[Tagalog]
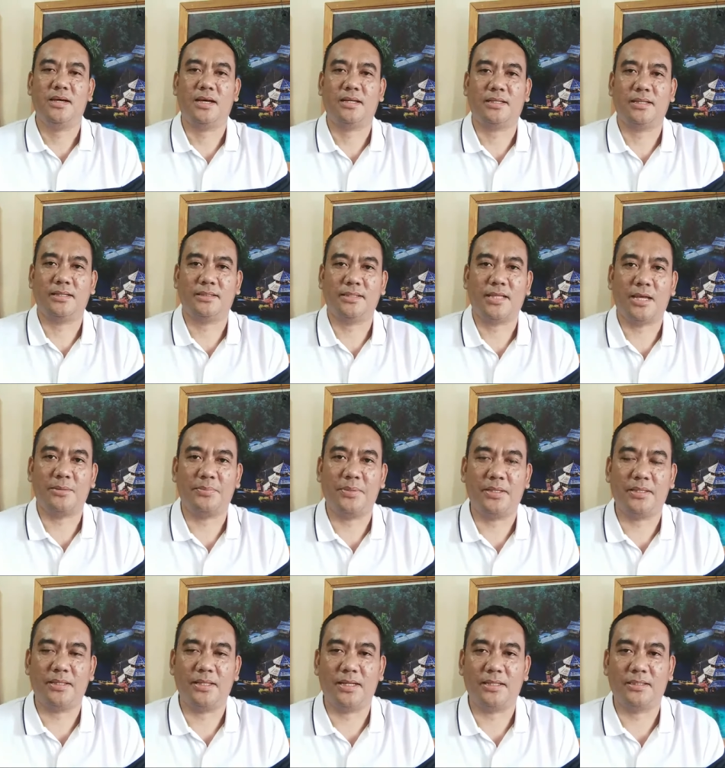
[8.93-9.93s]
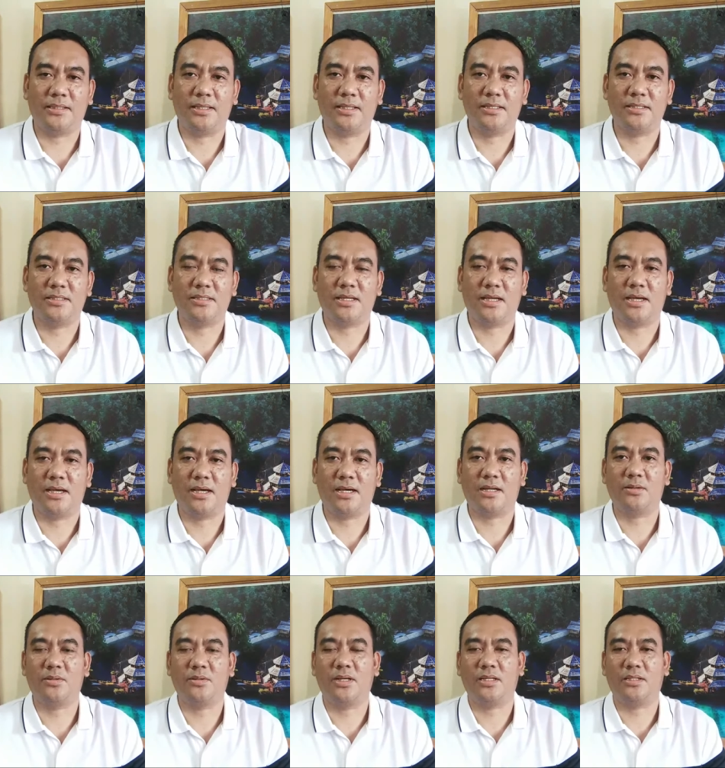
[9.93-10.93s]
at ang topic natin sa
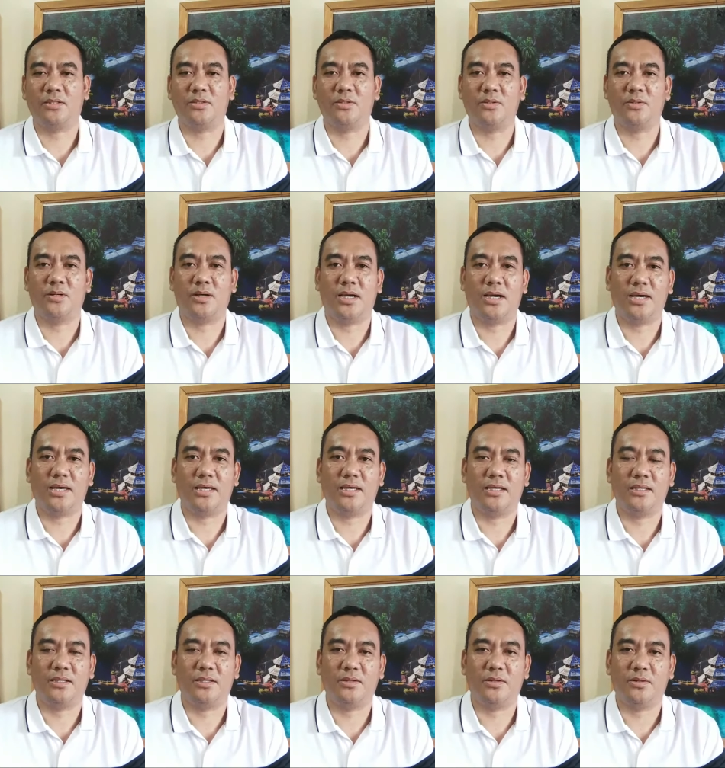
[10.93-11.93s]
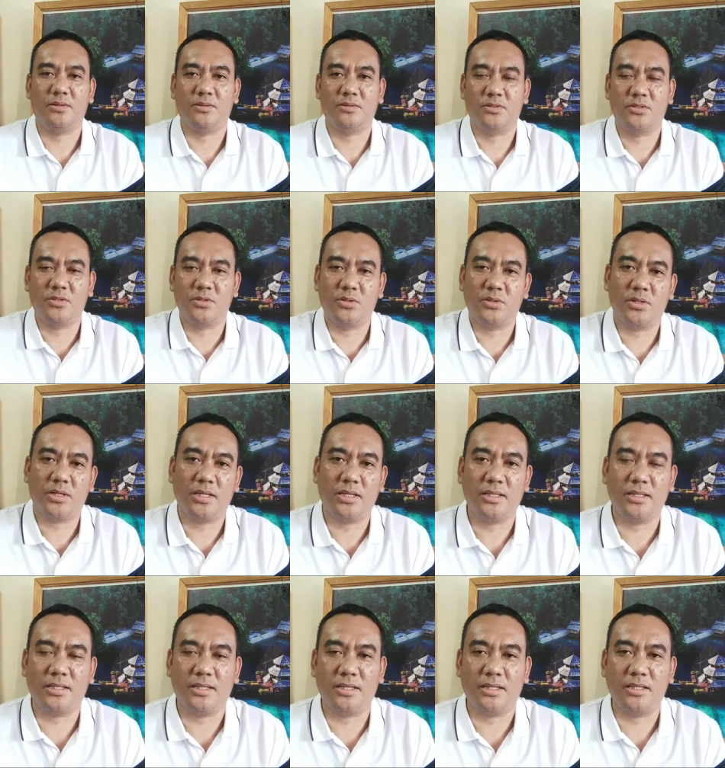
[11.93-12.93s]
araw na ito ay yung
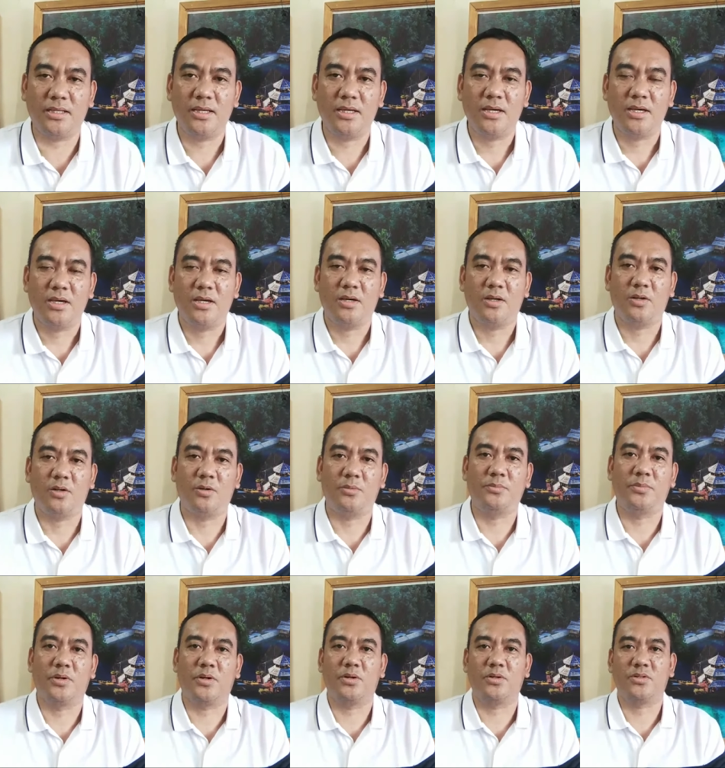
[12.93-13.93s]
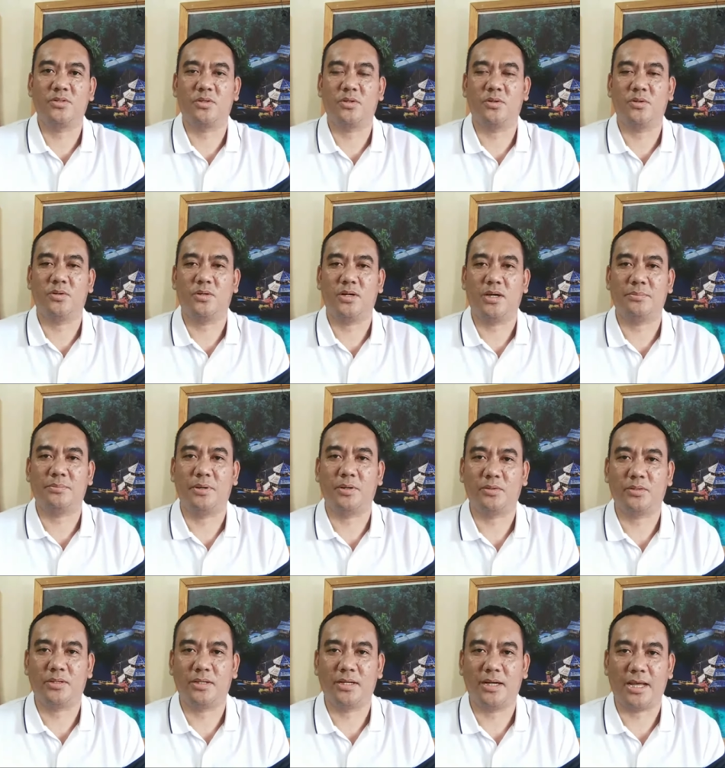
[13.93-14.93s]
theory ni Lombroso
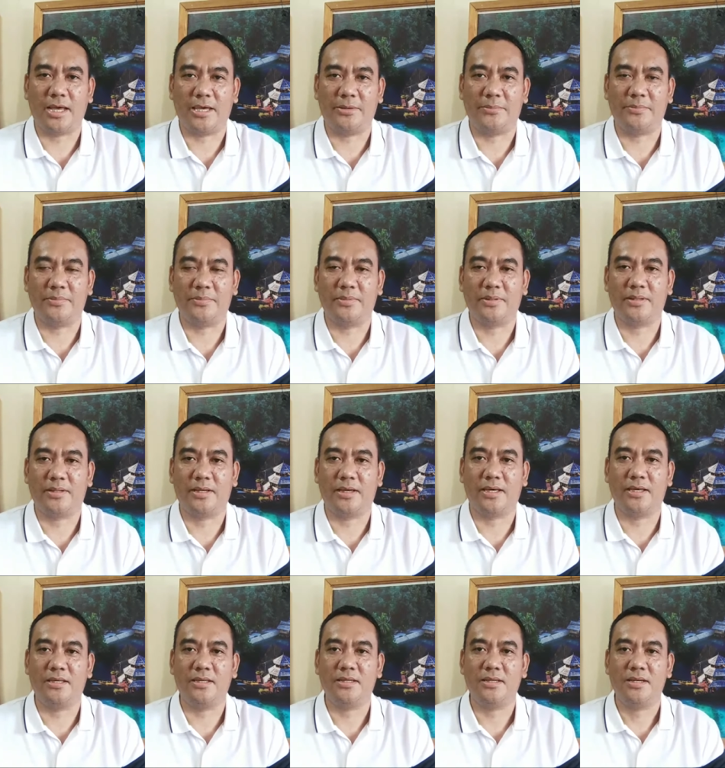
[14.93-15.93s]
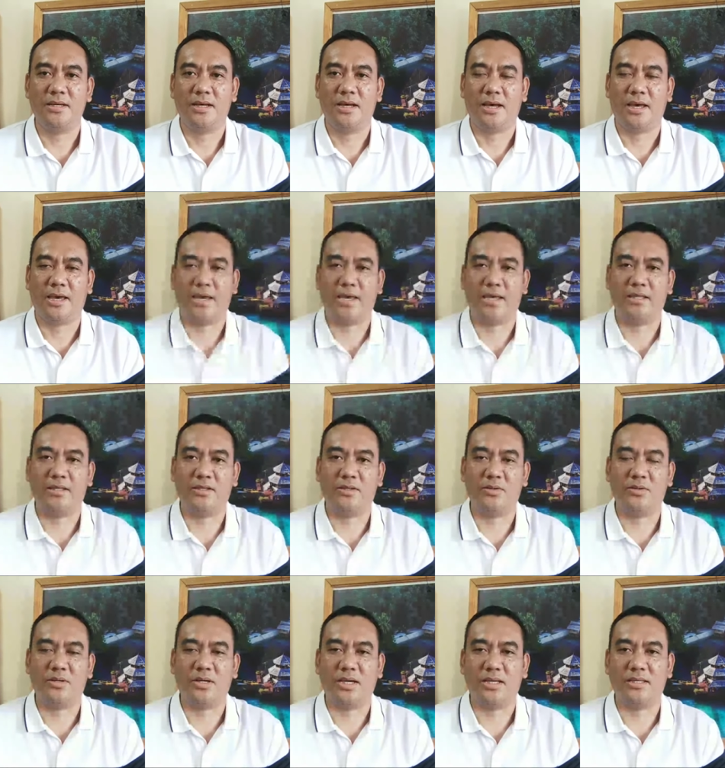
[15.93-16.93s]
about crime. Okay? And
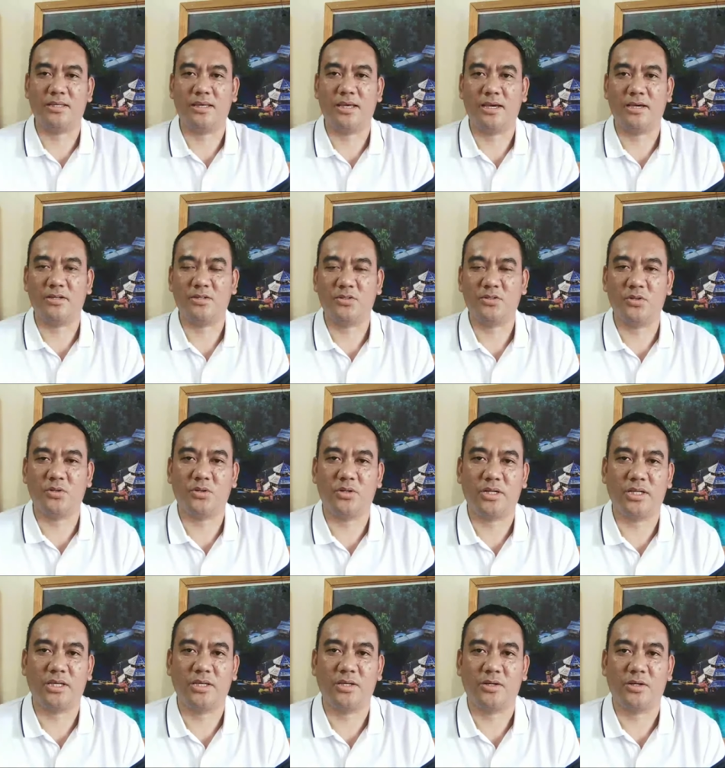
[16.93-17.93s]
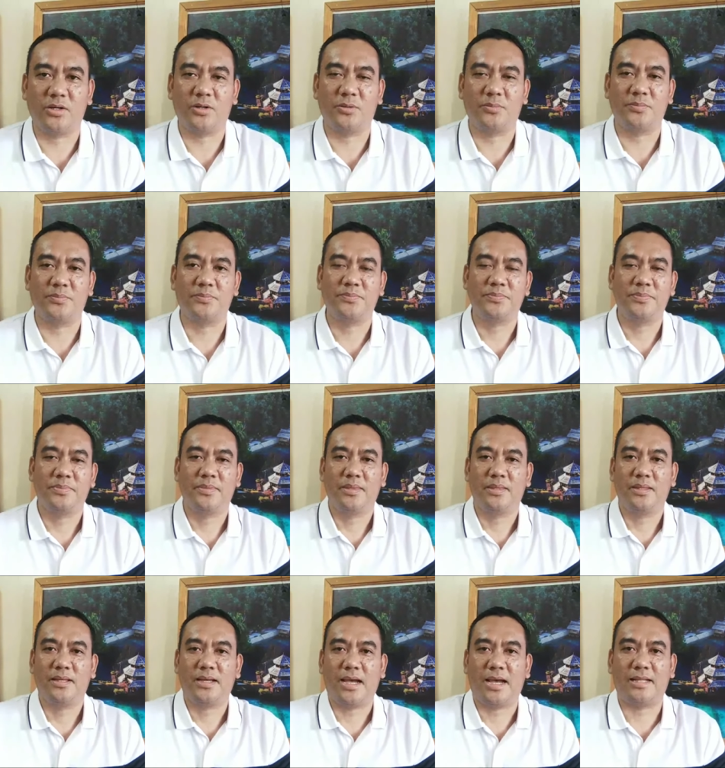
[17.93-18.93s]
yung kanyang theory of
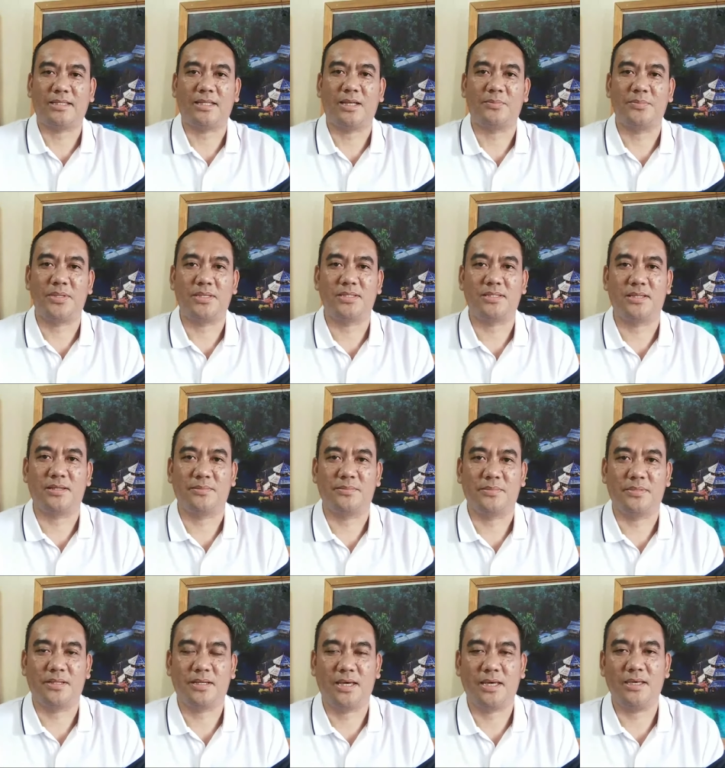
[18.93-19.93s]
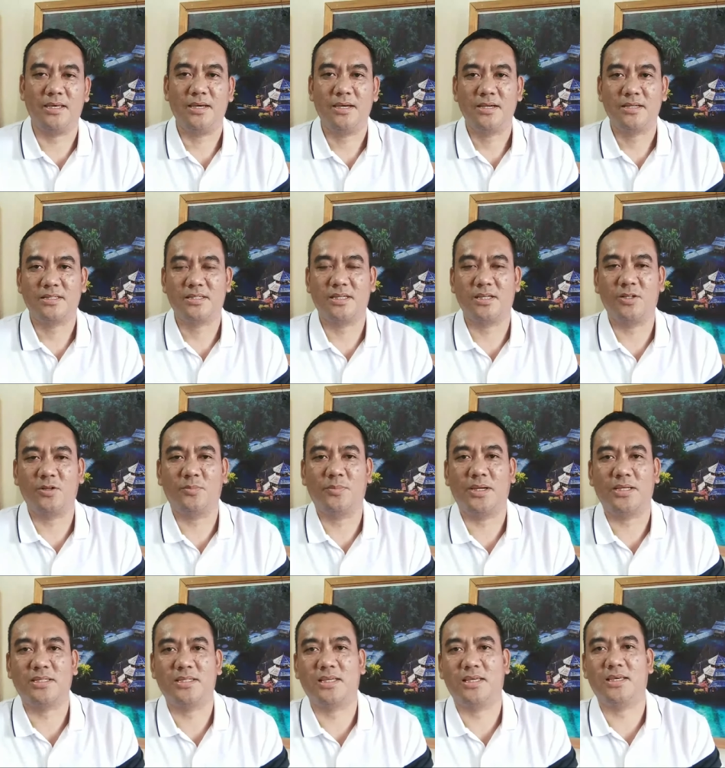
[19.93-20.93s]
atavism. Okay? Sino
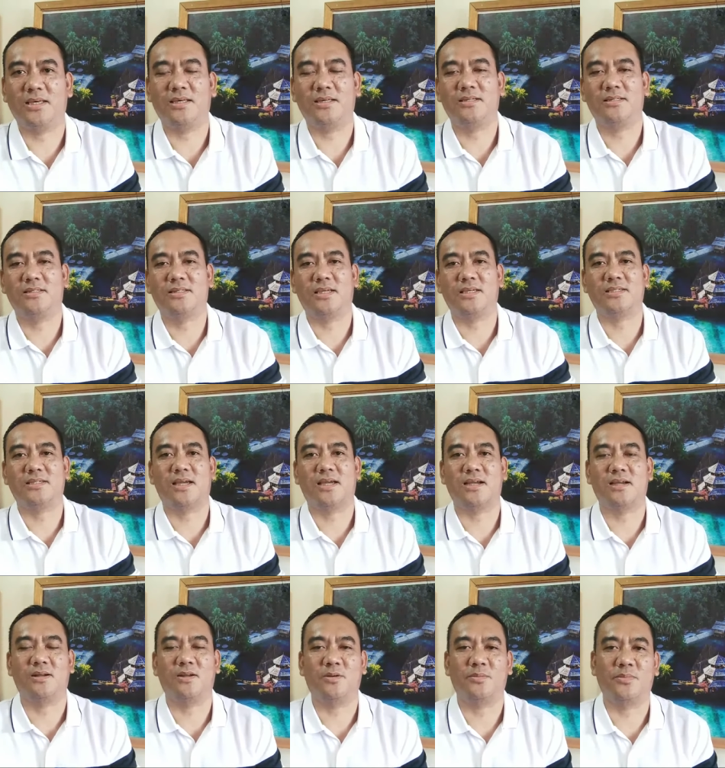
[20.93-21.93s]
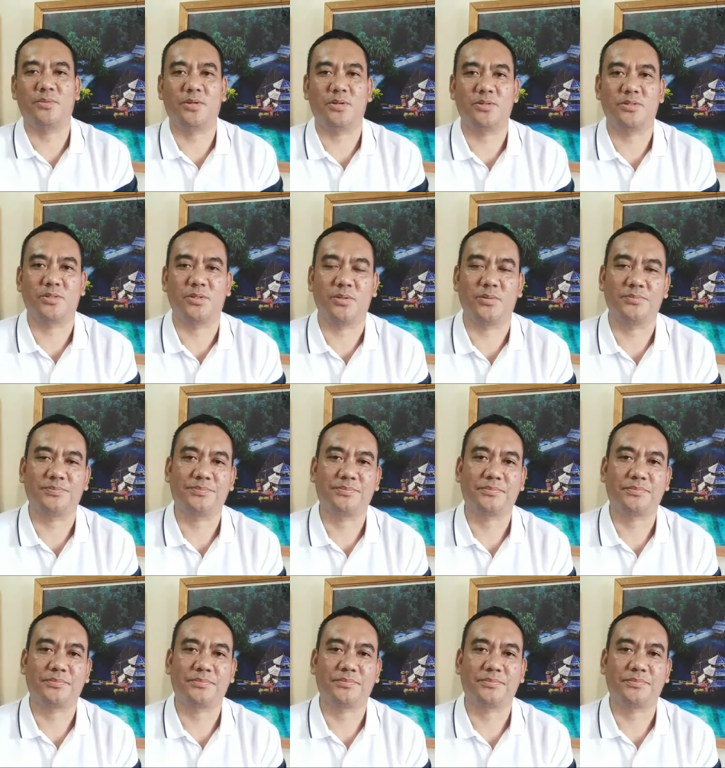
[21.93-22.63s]
ba si Cesar Lombroso?